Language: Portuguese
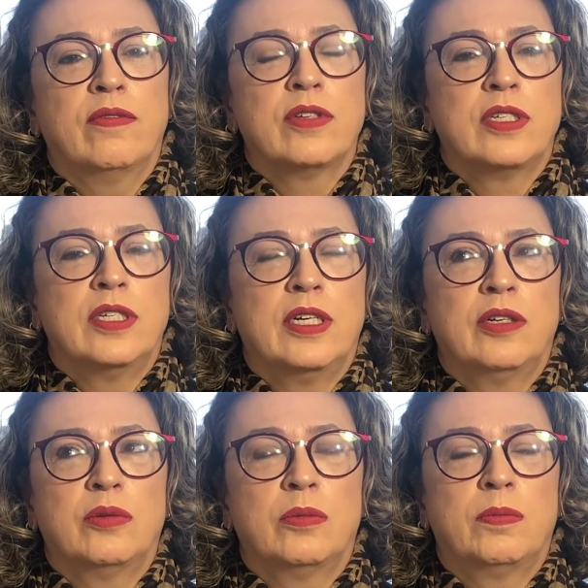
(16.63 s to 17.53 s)

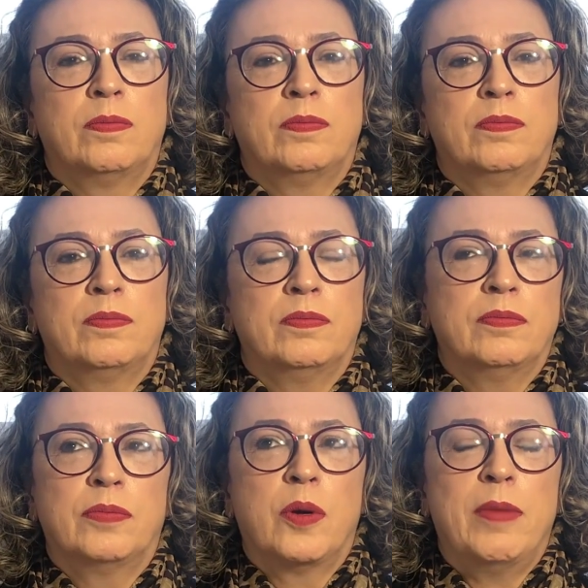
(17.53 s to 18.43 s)
Você não
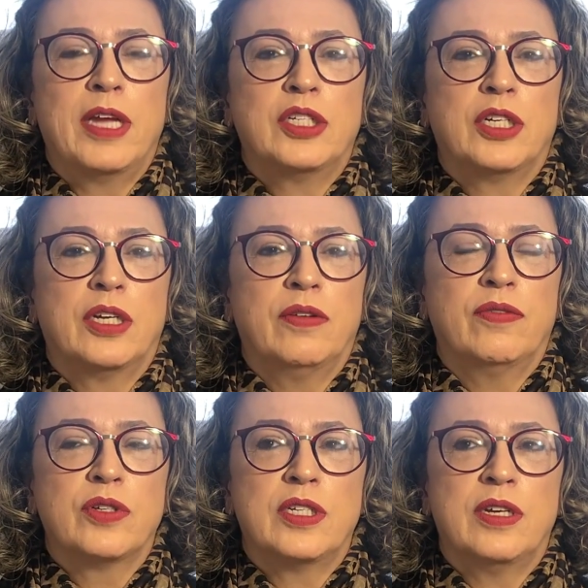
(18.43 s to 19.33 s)
promete que
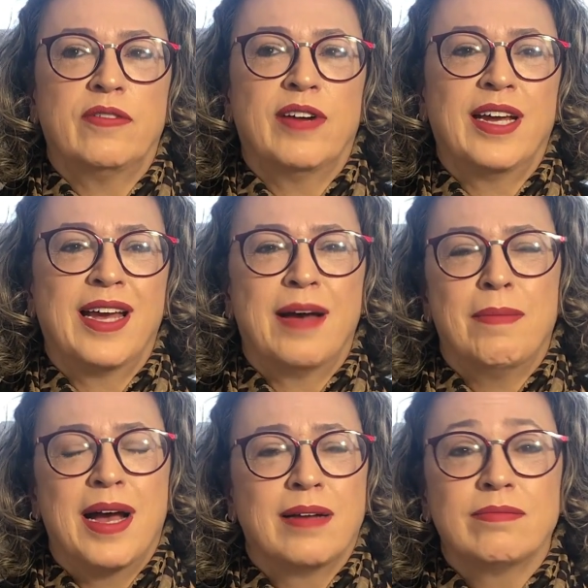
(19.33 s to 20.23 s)
você vai
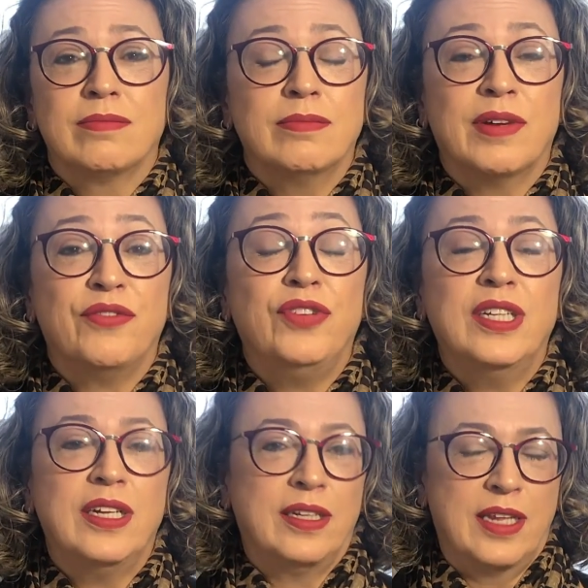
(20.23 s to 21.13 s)
amar uma
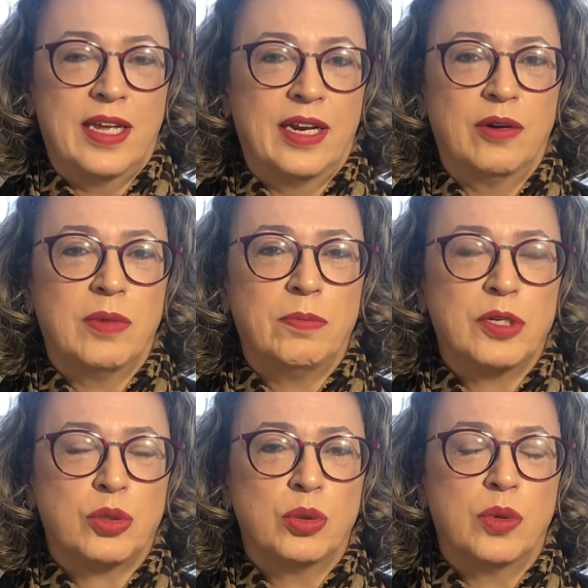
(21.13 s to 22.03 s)
vida inteira uma
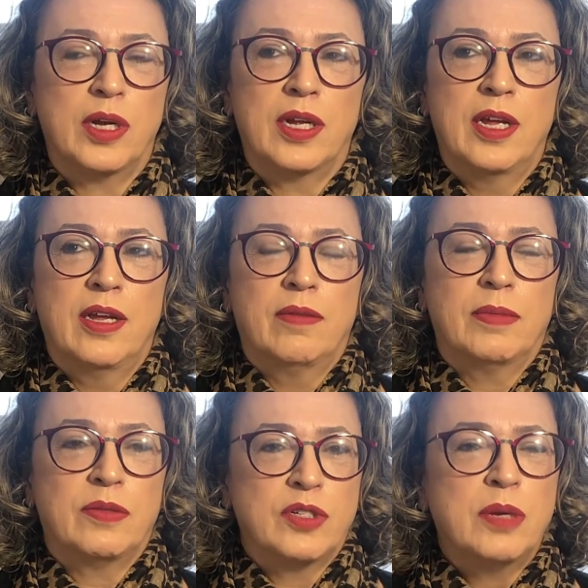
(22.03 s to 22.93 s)
pessoa,
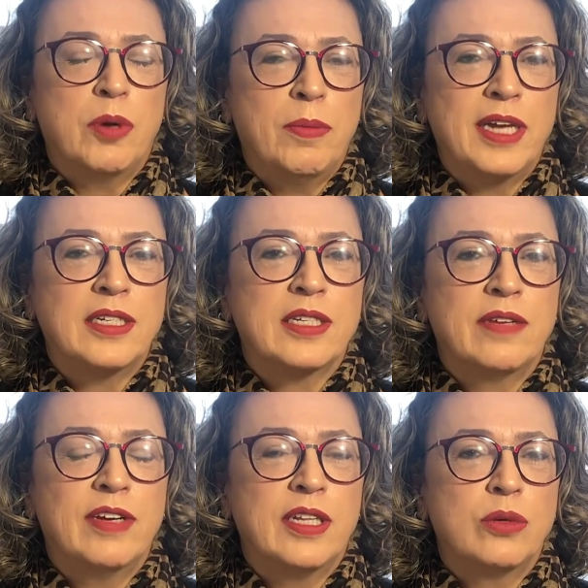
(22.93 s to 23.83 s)
mas você promete que
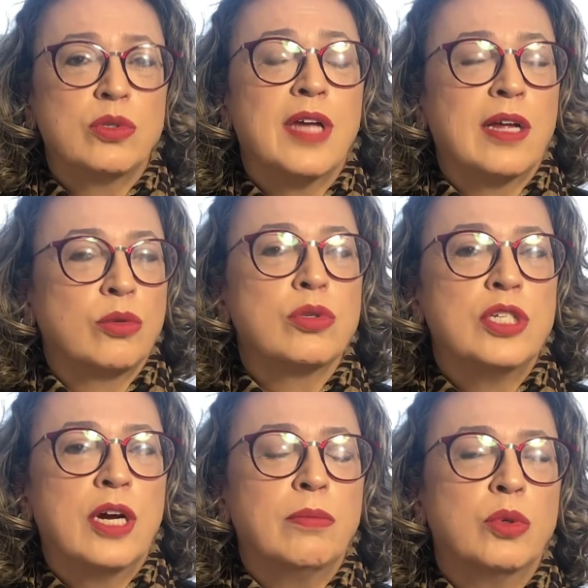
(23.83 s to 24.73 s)
você vai ter os
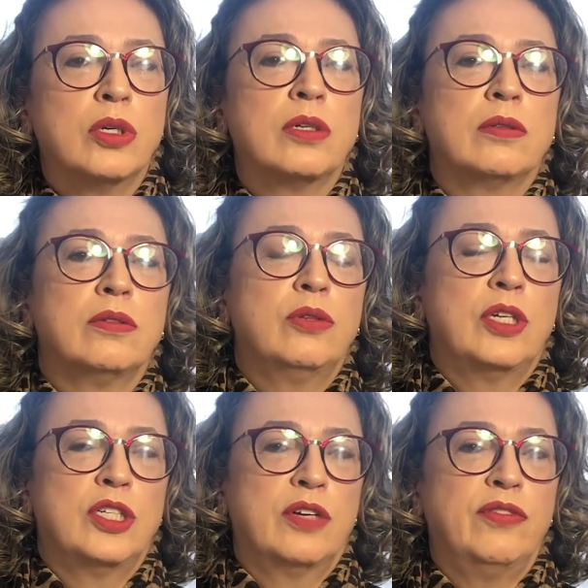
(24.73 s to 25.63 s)
atos de amor
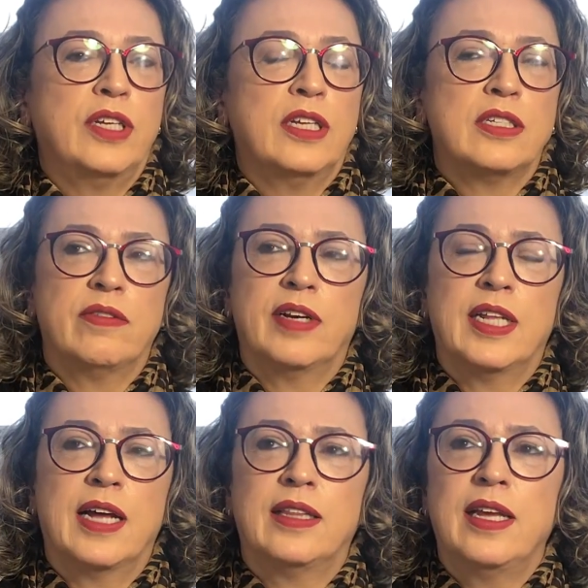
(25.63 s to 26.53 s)
durante a vida. Você
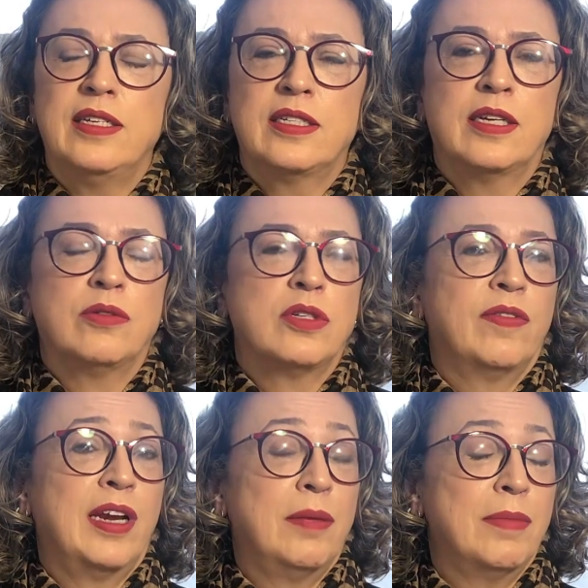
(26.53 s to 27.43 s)
vai dar atenção,
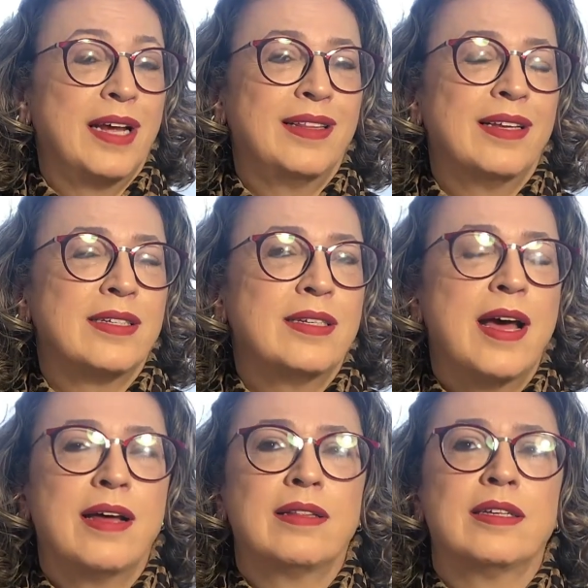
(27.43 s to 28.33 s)
você vai lembrar das
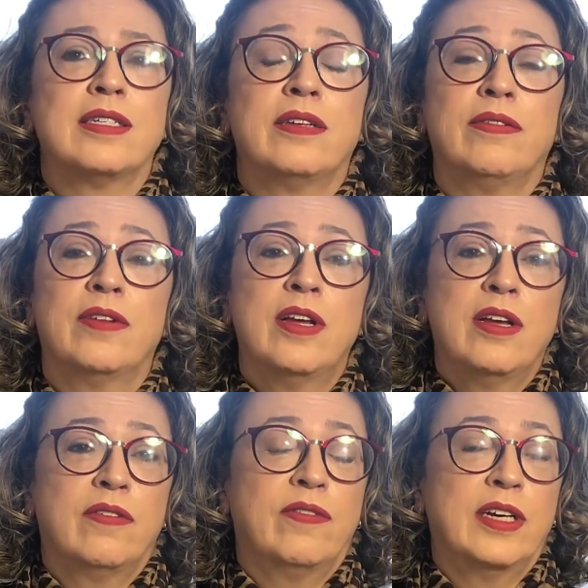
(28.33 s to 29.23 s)
datas, você
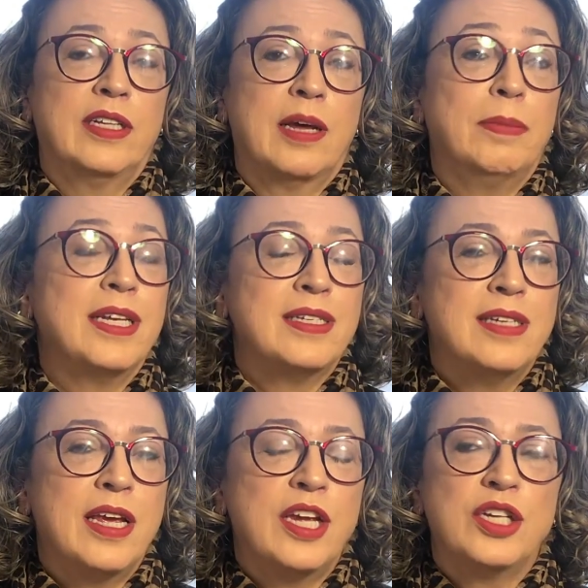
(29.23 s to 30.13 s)
vai estar
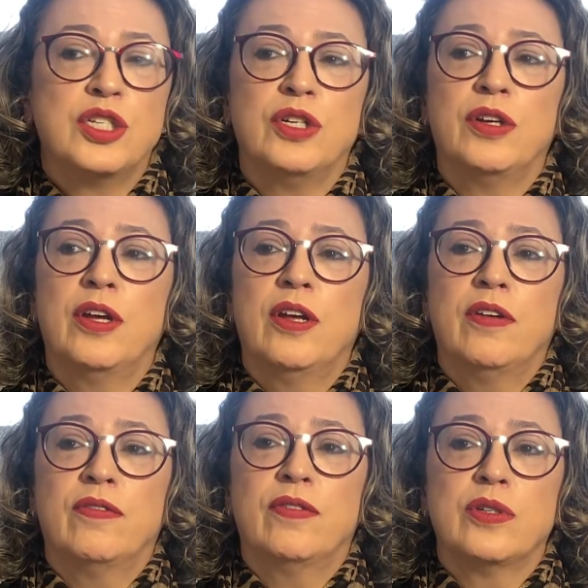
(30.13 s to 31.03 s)
presente,
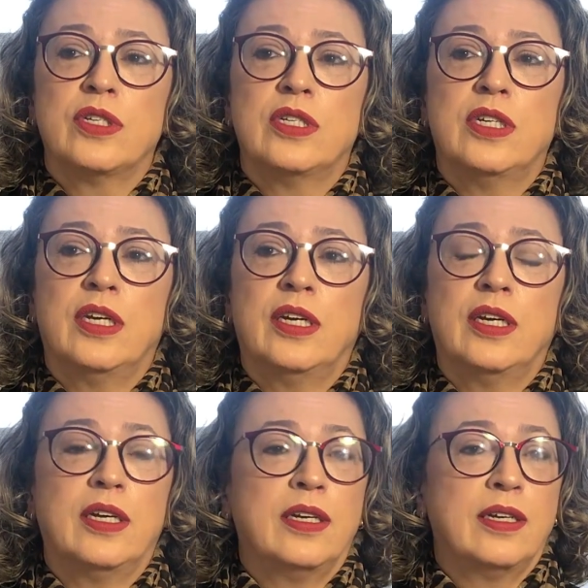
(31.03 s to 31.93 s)

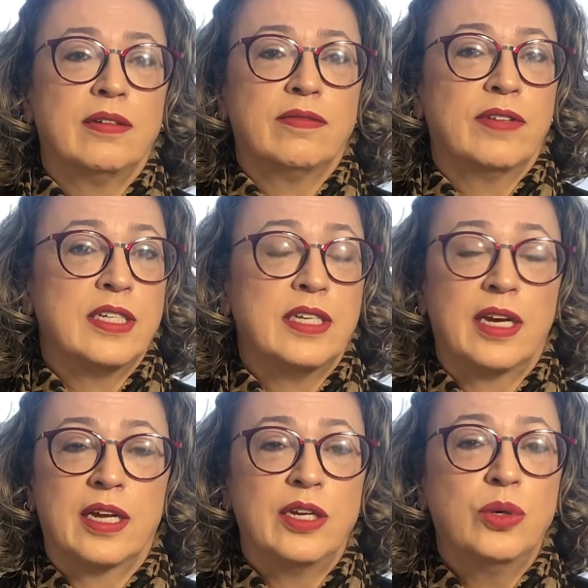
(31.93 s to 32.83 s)
você vai
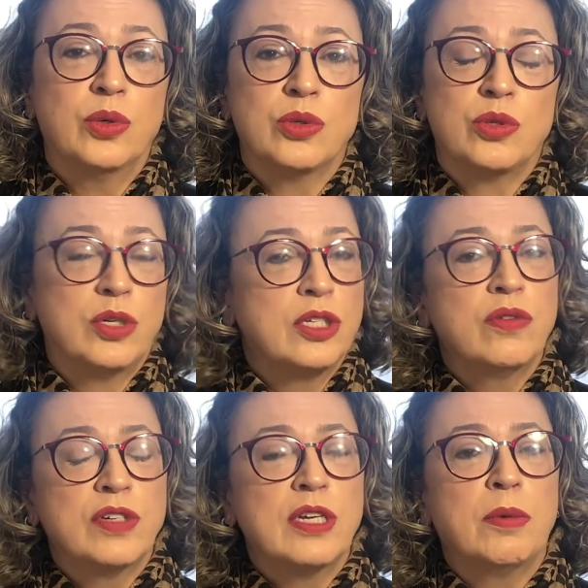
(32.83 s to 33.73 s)
ser carinhoso.
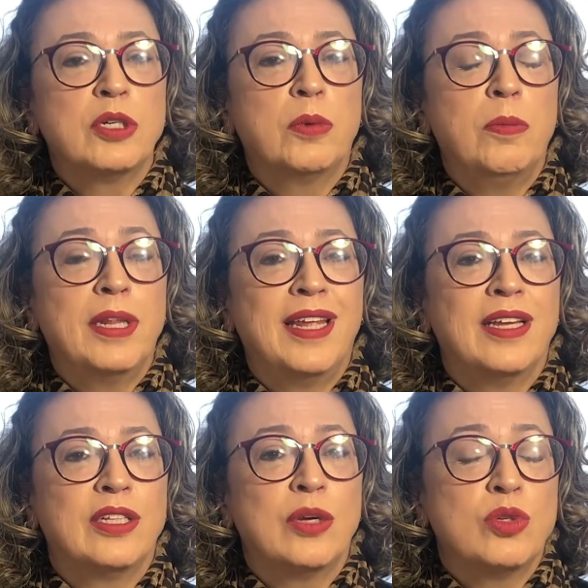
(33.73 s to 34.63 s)
Isso você pode
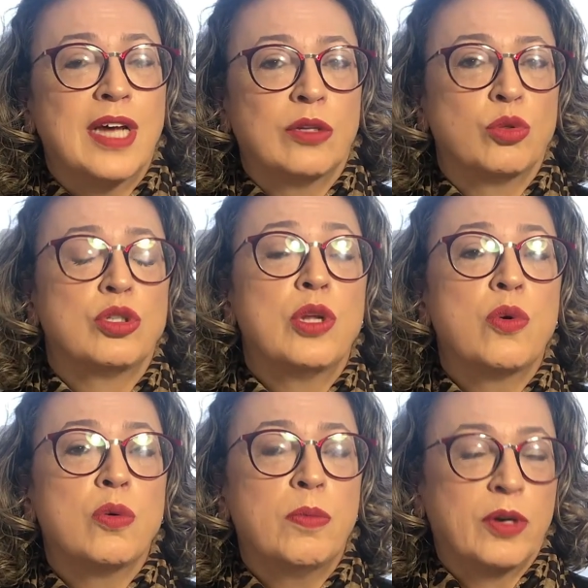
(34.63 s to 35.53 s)
prometer. Teus atos, teu
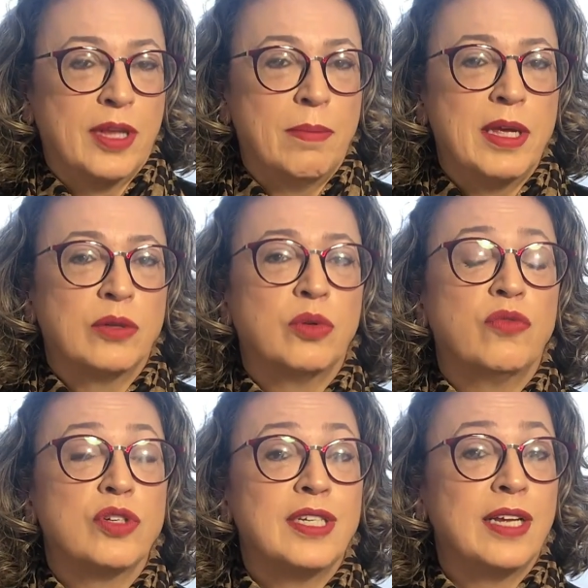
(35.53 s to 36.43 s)
comportamento,
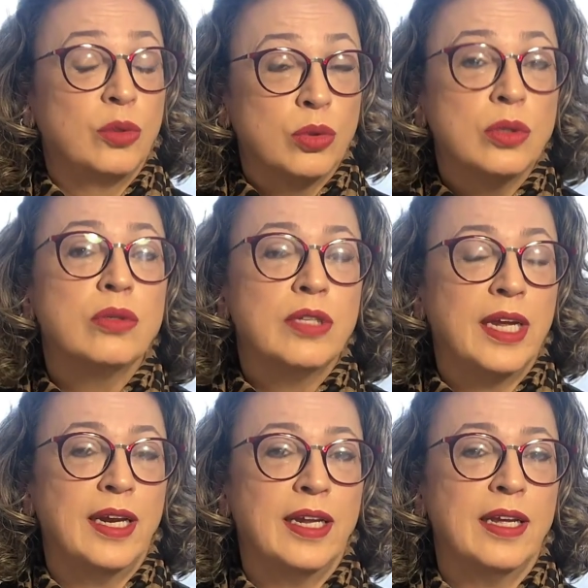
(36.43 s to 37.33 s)
você é dono
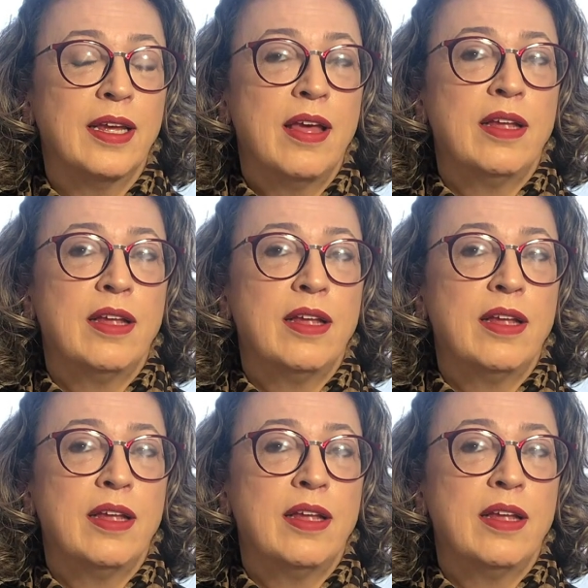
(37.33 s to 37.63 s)
dele.